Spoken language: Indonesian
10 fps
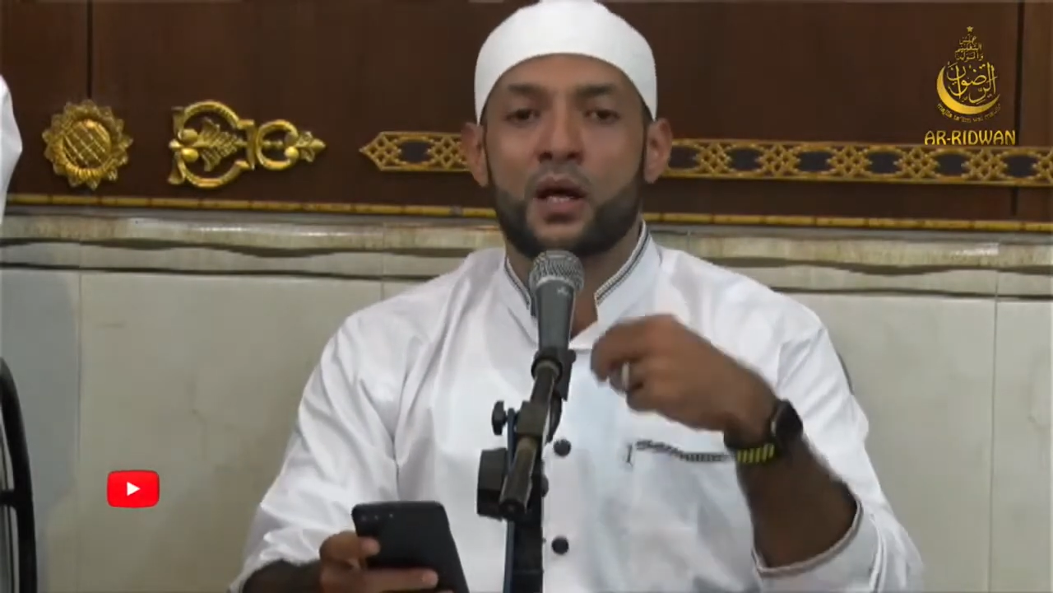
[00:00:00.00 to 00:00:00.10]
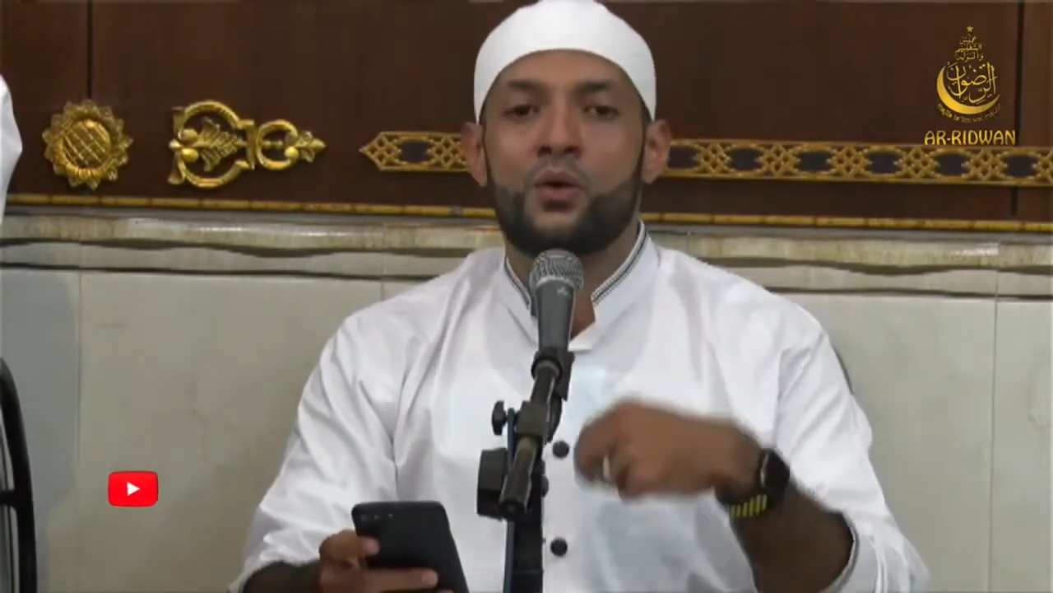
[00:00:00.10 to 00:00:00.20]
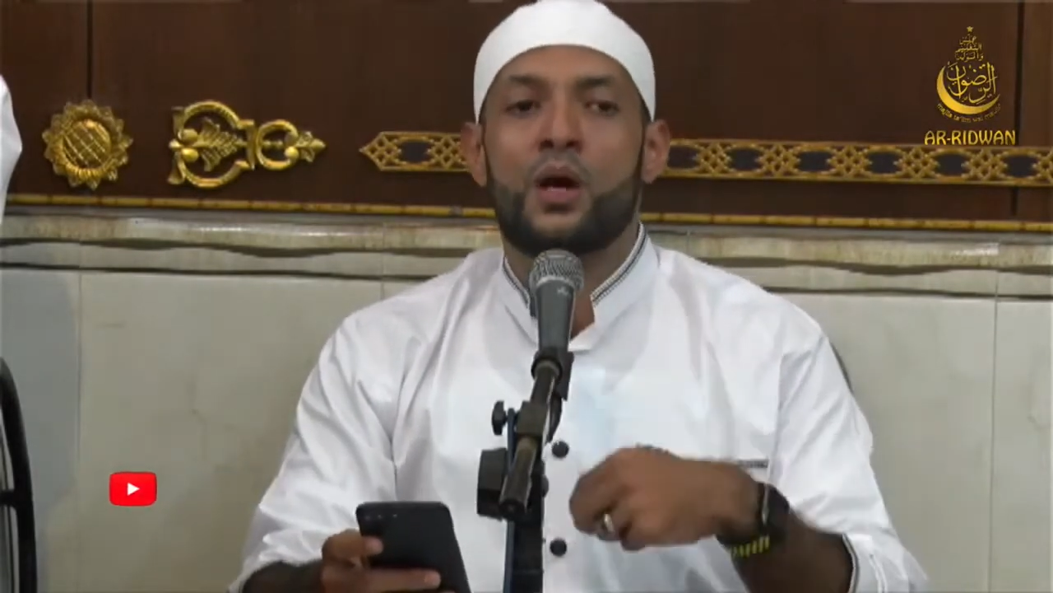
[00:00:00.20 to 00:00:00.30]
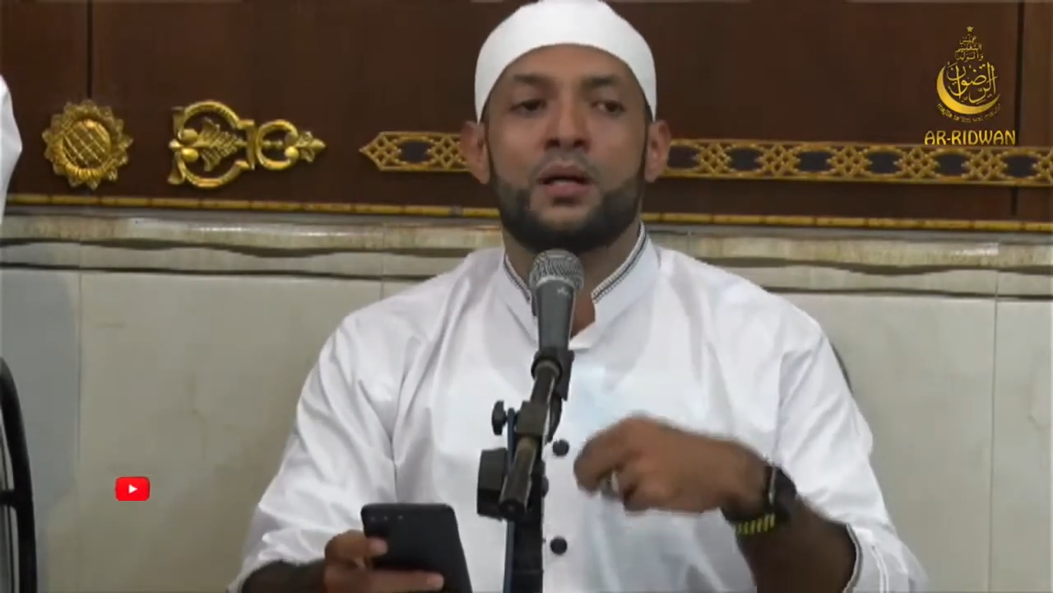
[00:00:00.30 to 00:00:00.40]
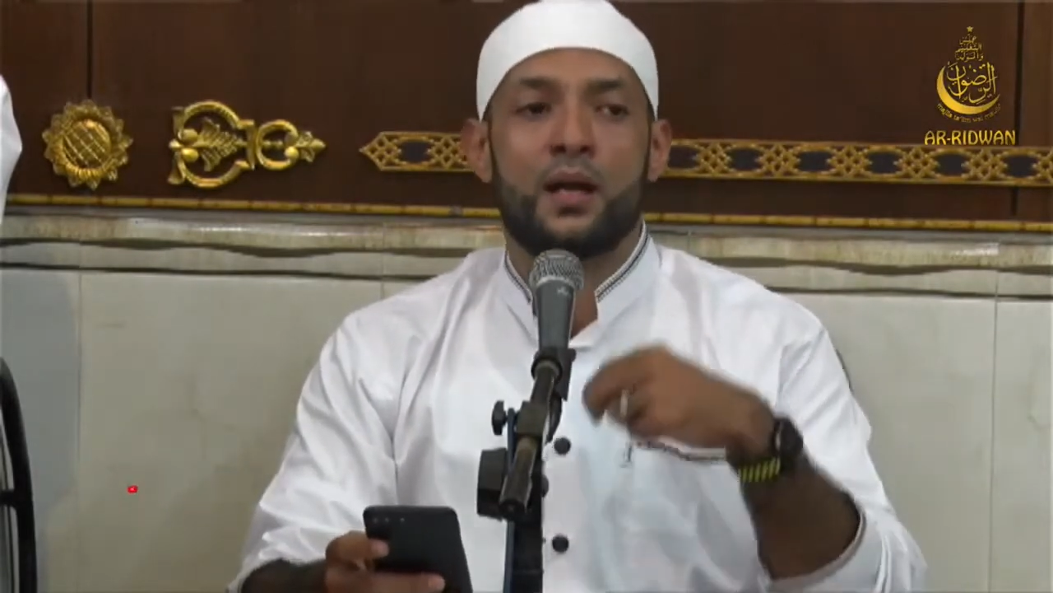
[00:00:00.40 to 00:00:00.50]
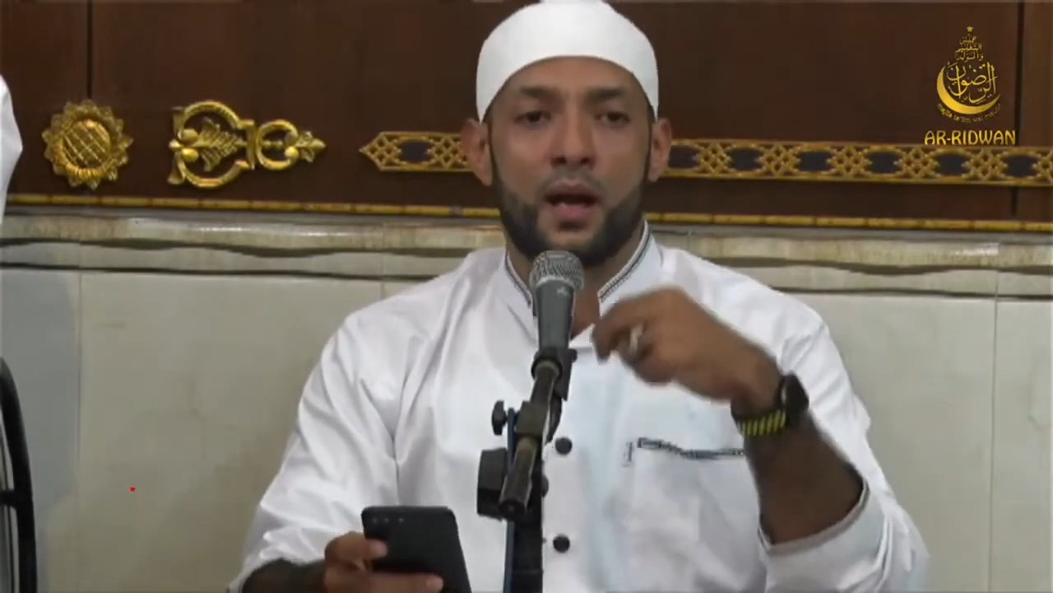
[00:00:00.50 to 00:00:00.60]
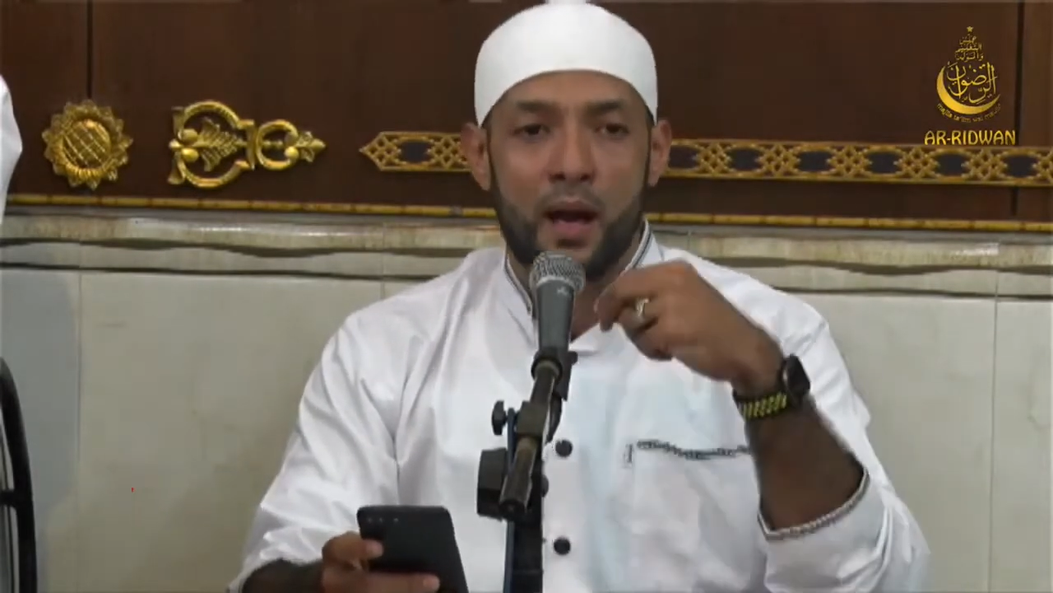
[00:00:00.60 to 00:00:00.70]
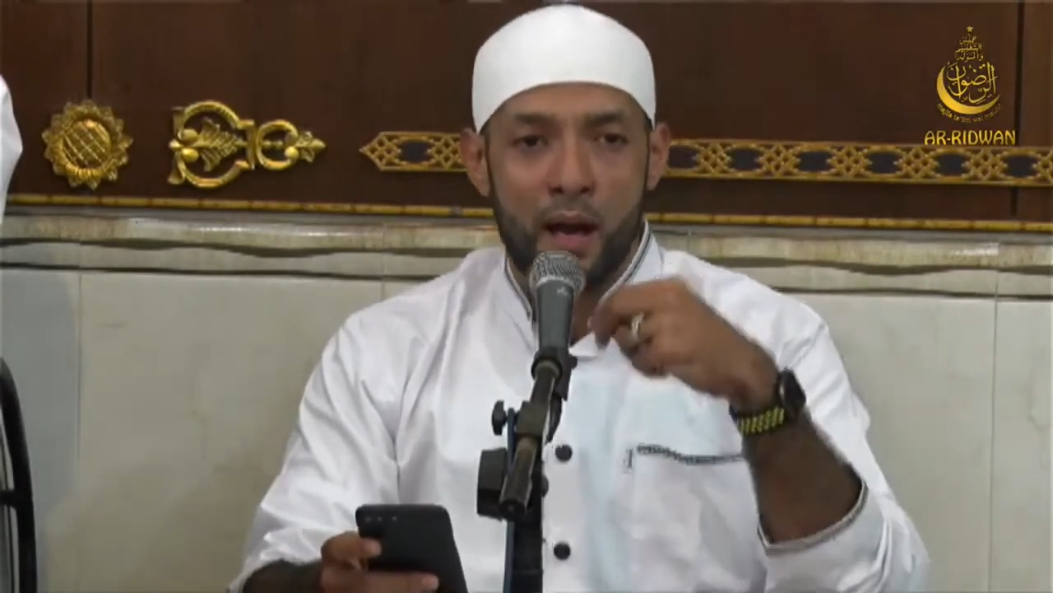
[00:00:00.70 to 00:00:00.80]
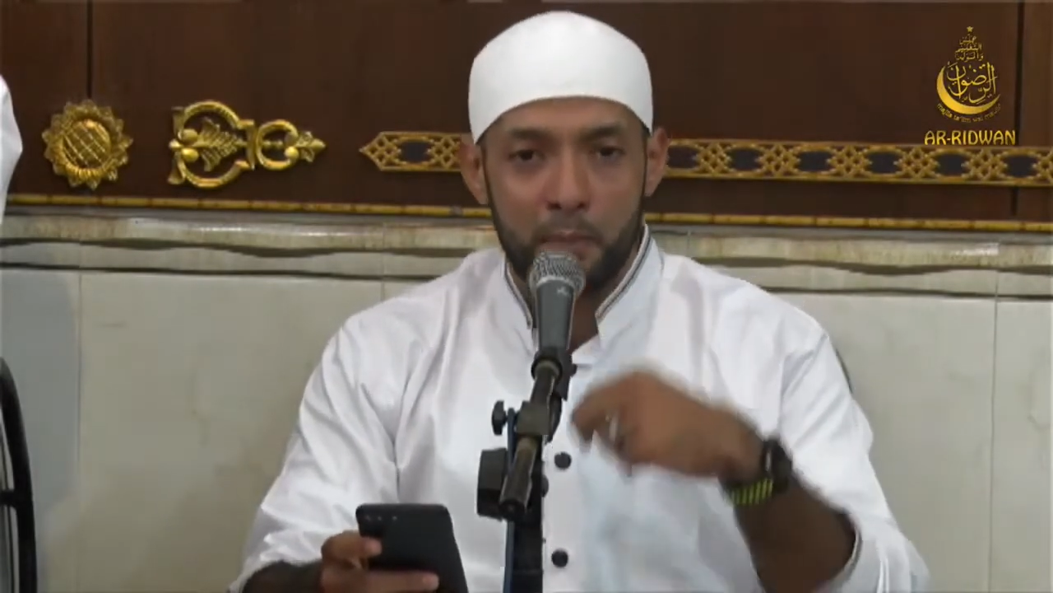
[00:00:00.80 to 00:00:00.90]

aku adalah